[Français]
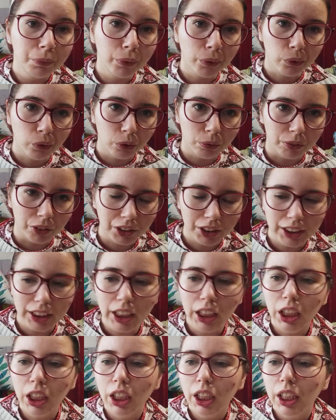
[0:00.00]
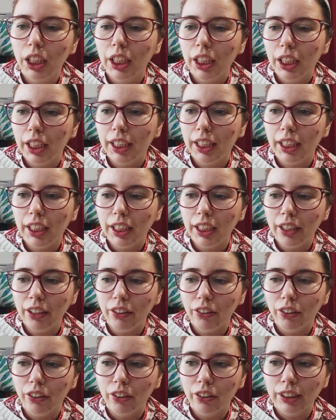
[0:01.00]
pour commencer.
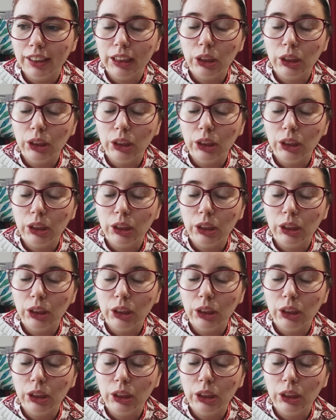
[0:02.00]
Et euh,